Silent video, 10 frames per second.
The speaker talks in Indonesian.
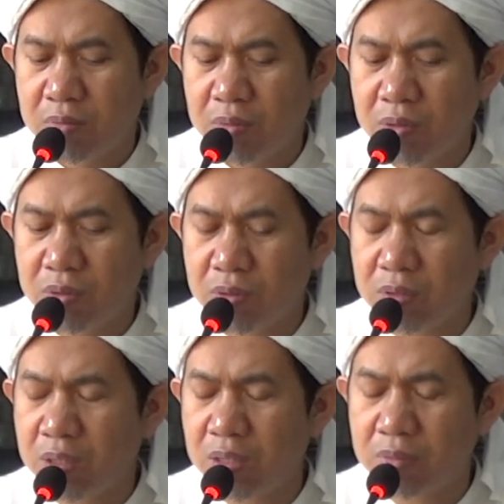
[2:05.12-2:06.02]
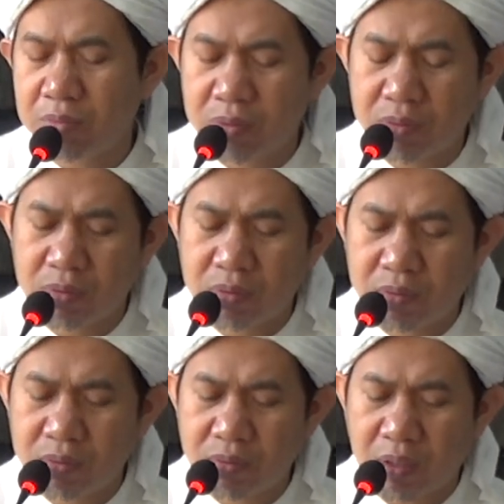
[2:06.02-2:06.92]
menuntut ilmu
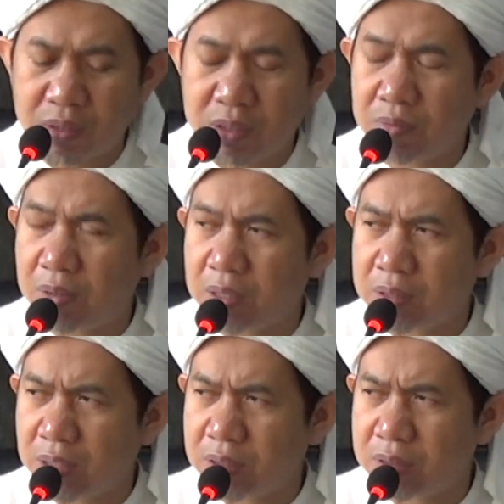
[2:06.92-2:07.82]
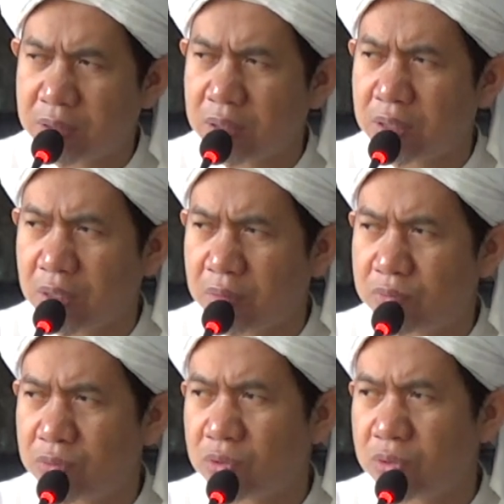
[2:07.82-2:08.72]
wajib atas setiap
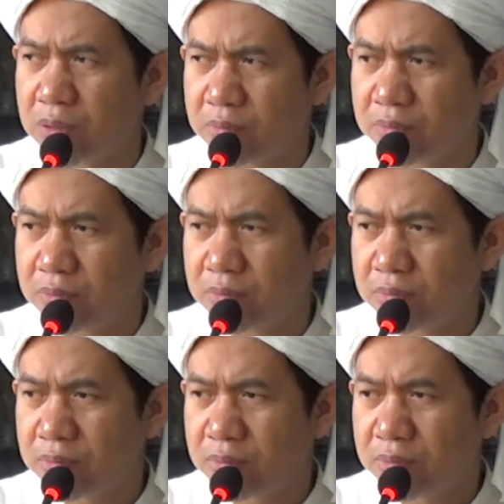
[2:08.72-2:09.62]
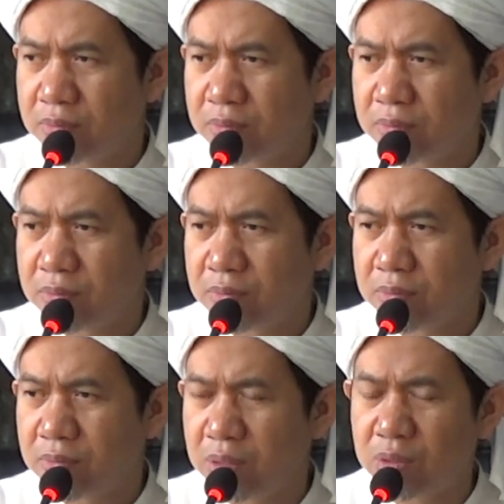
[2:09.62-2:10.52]
muslim
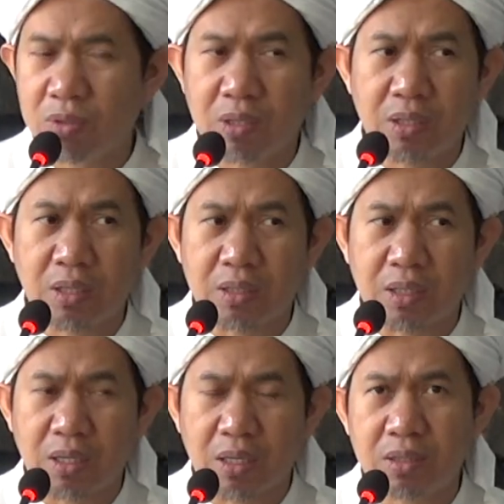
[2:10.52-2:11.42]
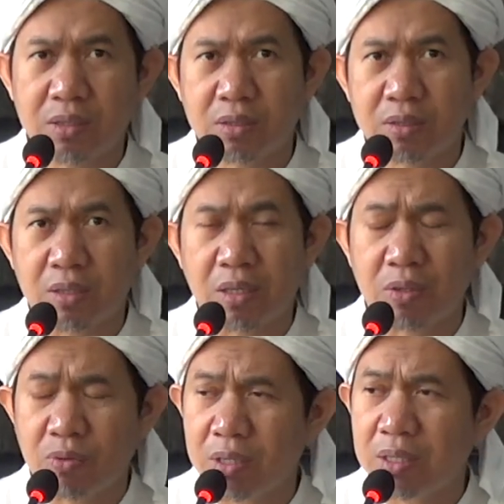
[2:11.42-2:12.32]
itu nggak dikatakan
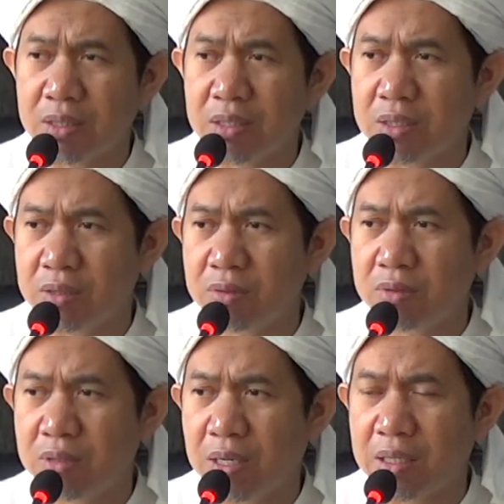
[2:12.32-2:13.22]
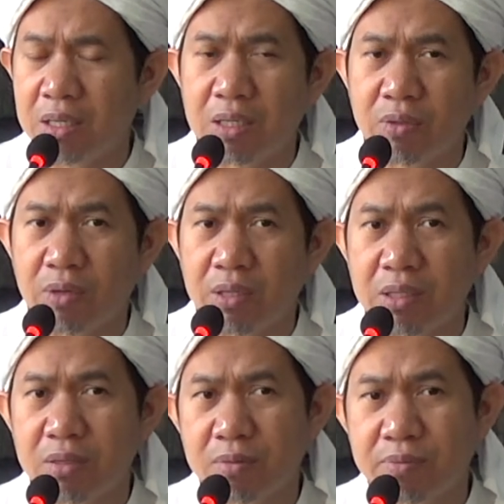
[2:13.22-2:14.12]
riwayat itu ada
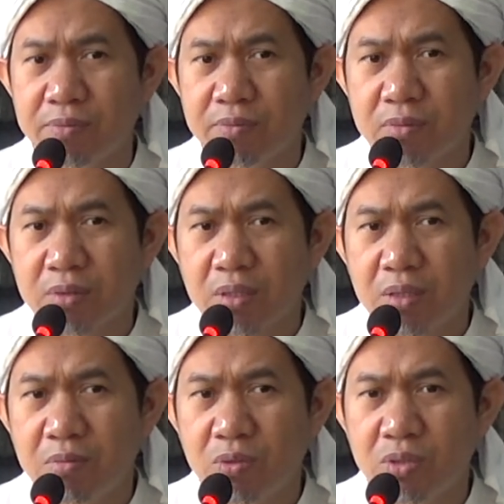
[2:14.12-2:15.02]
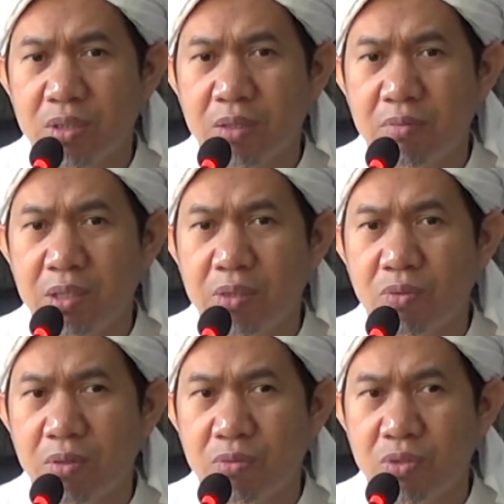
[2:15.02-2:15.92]
riwayat muslimin
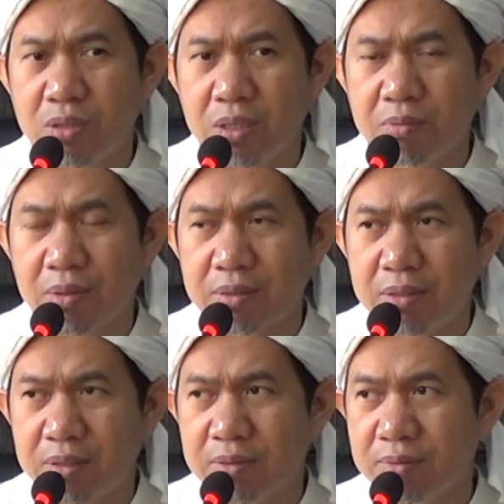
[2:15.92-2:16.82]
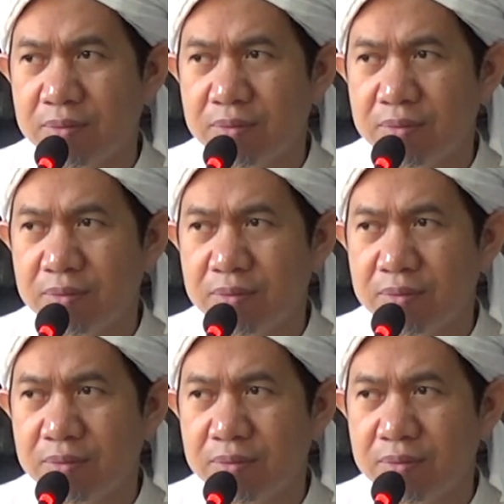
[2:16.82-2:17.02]
wa muslimatin